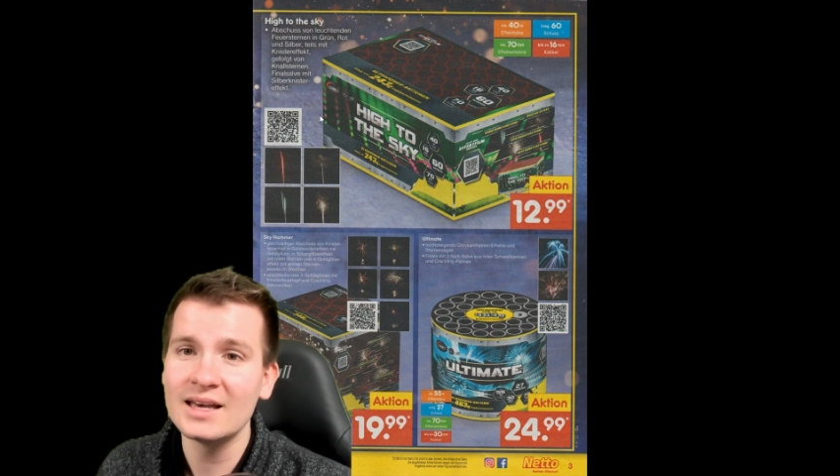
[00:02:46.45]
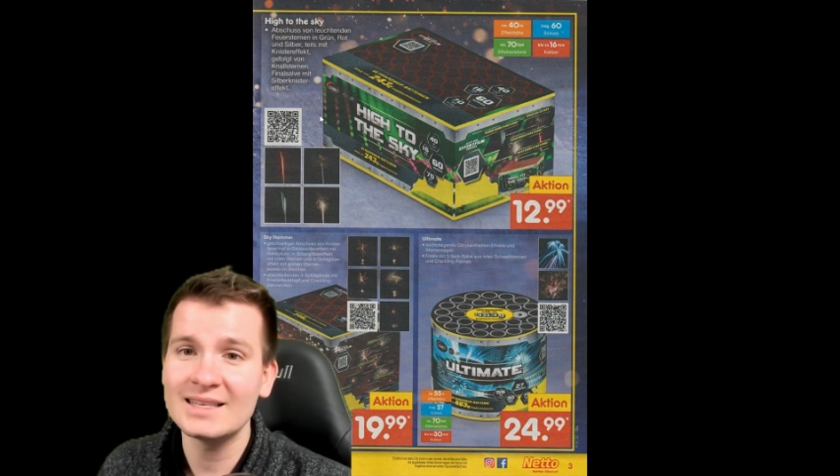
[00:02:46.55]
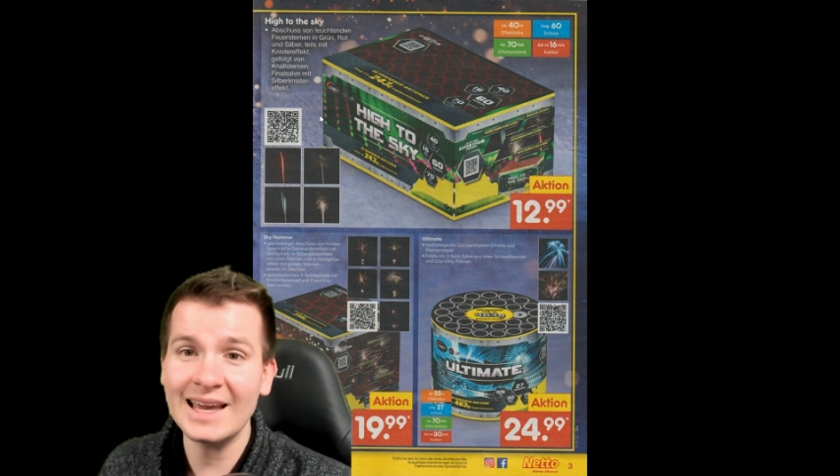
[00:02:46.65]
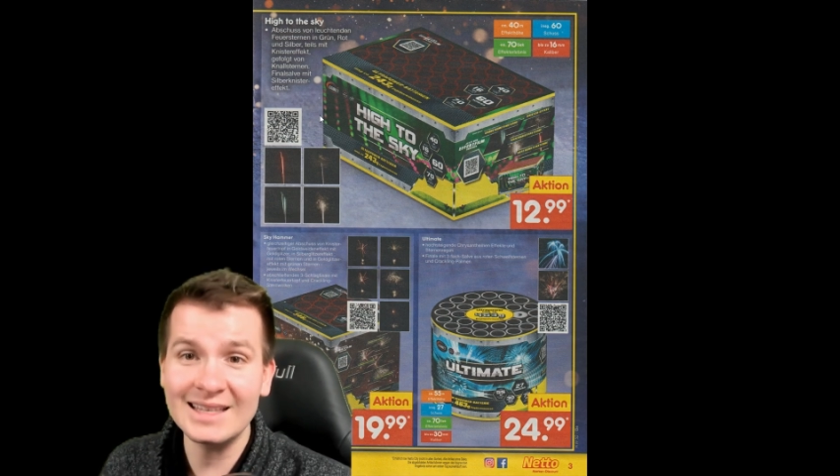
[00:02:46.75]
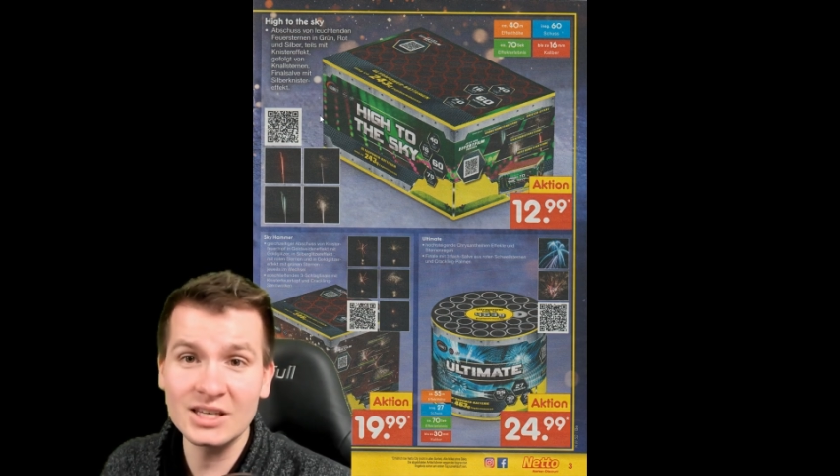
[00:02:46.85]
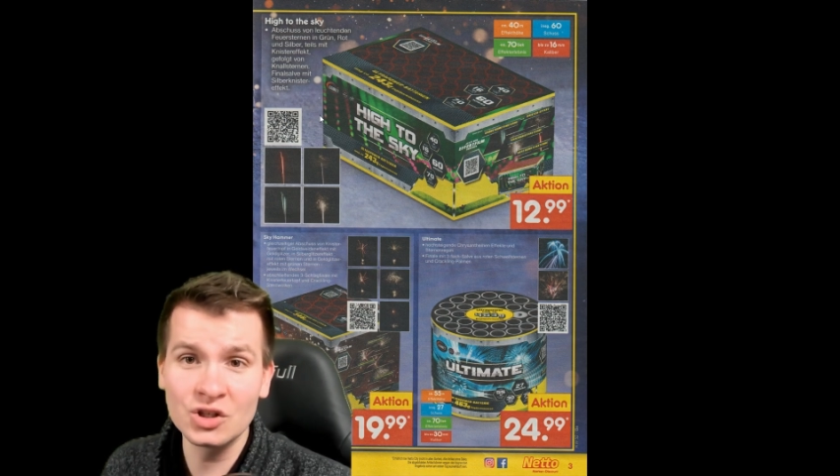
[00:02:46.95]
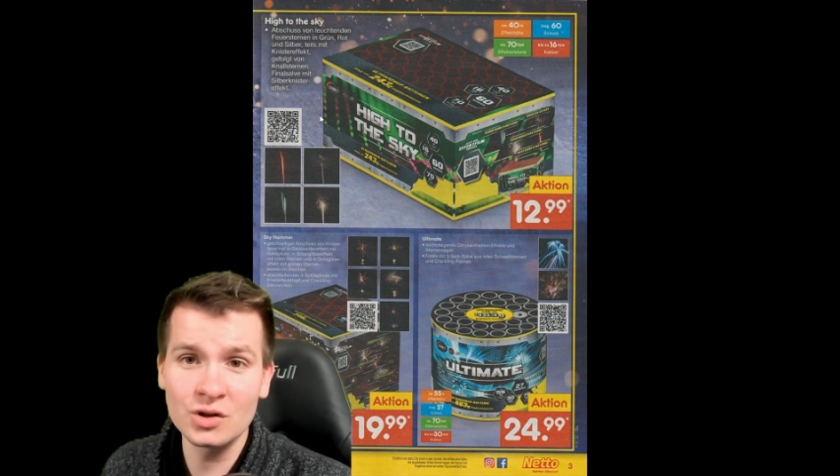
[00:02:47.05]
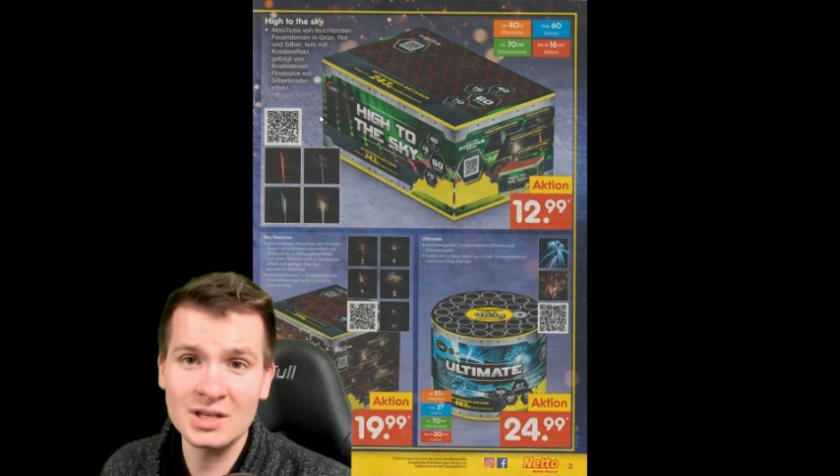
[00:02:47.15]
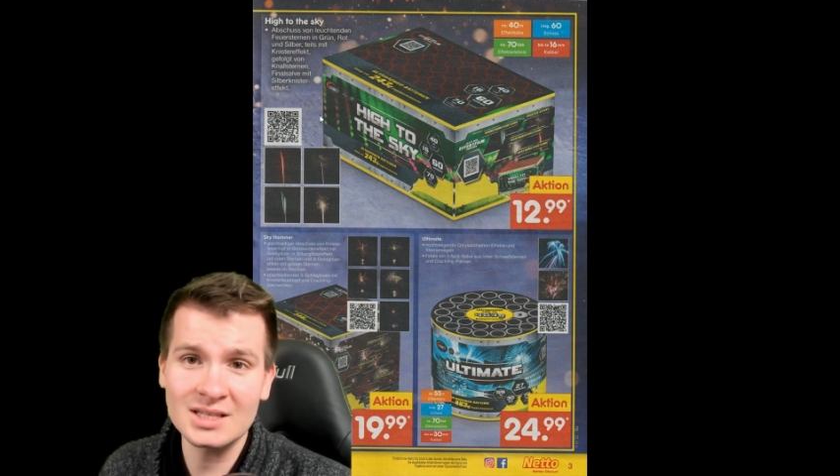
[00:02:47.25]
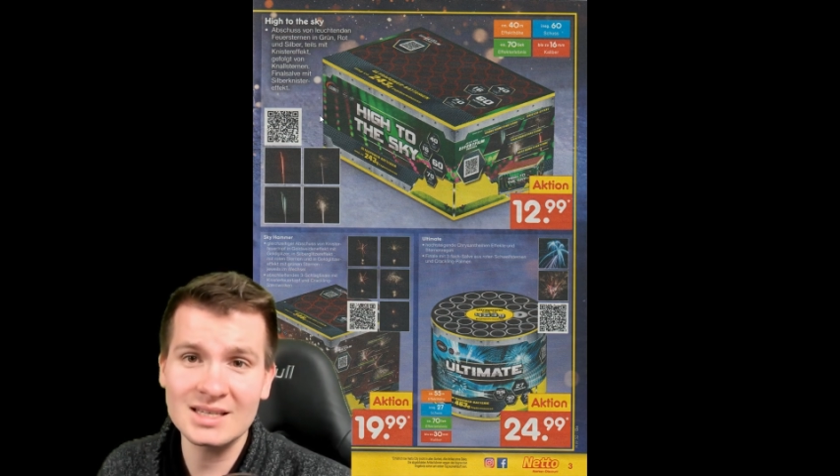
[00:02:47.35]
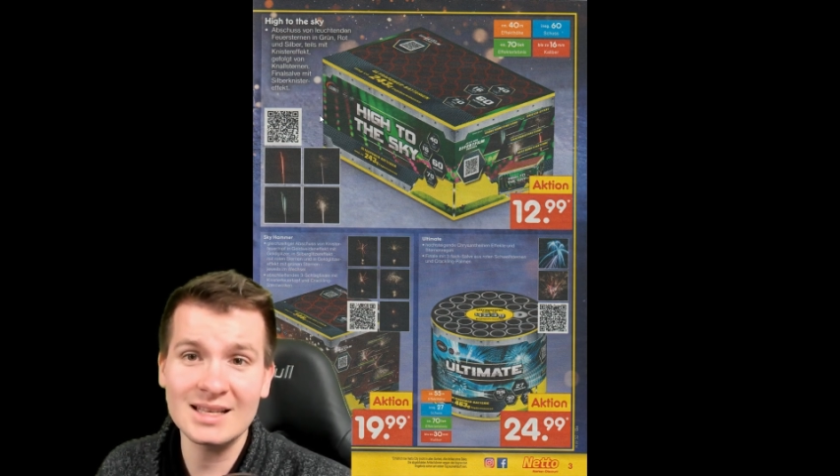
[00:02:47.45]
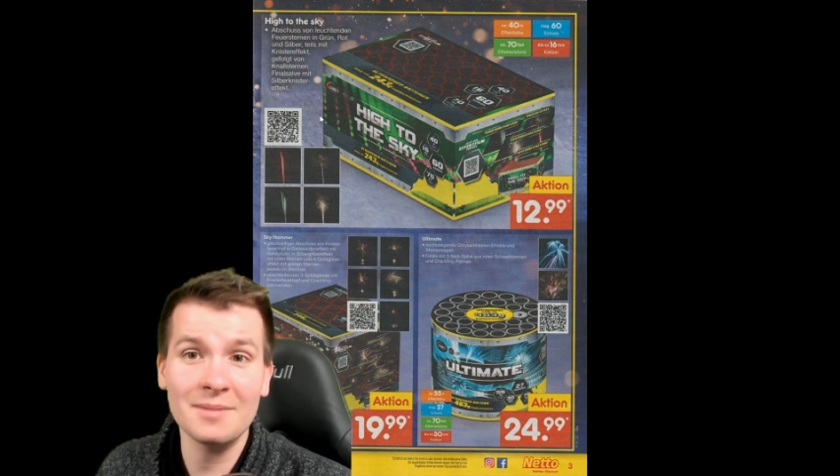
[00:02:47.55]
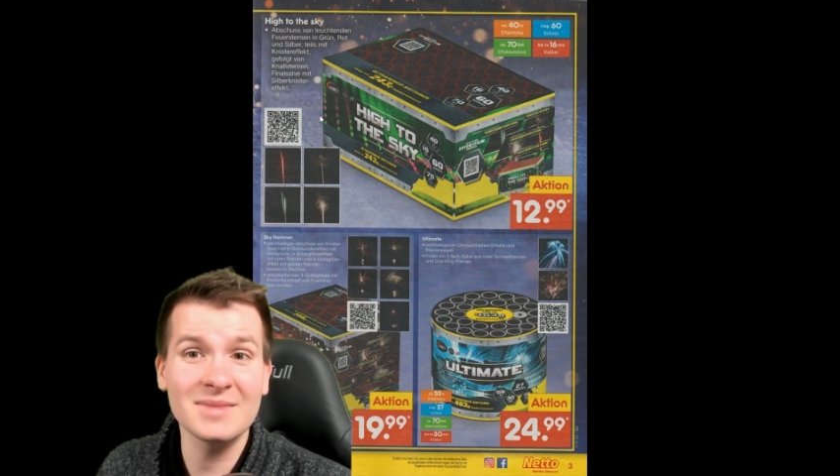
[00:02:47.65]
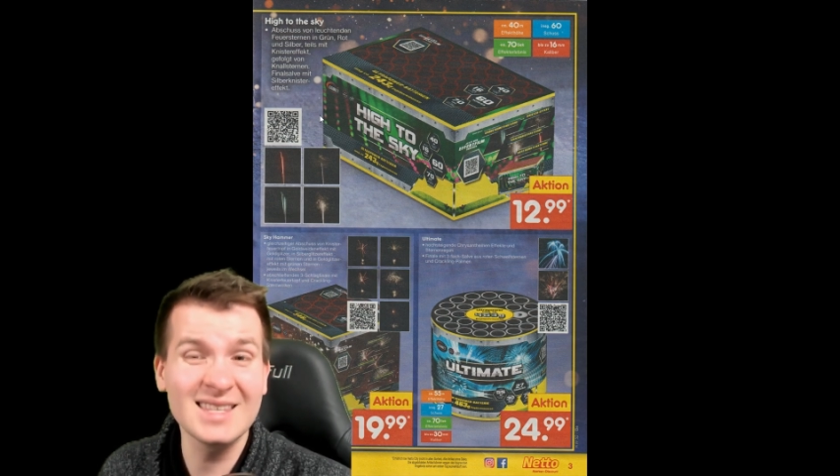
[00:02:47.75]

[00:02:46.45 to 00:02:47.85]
60 Schuss insgesamt,